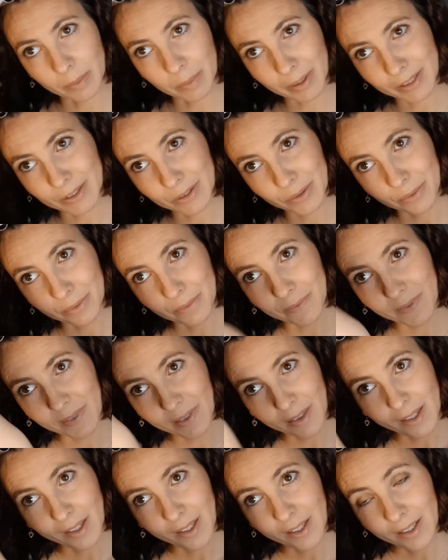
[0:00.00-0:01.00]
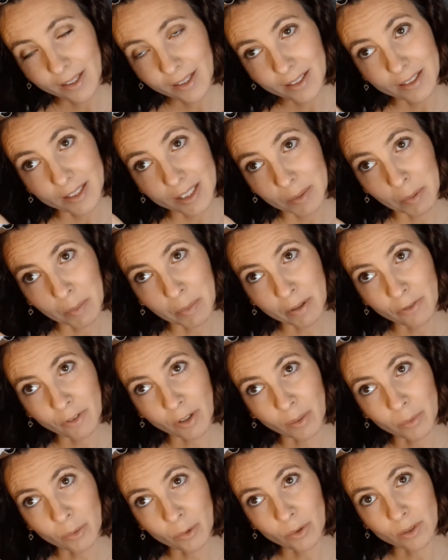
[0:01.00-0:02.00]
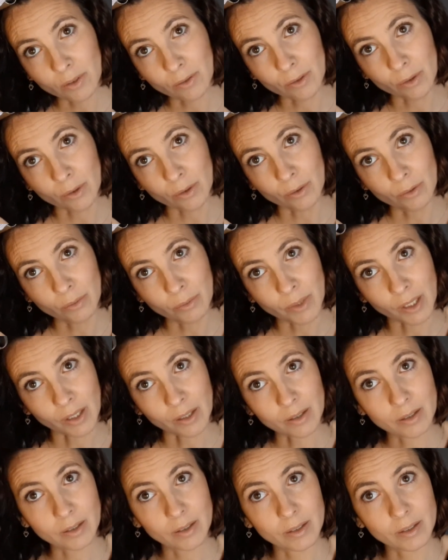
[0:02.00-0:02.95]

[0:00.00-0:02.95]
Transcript: l'impression. Et je peux pas faire mieux niveau lumière.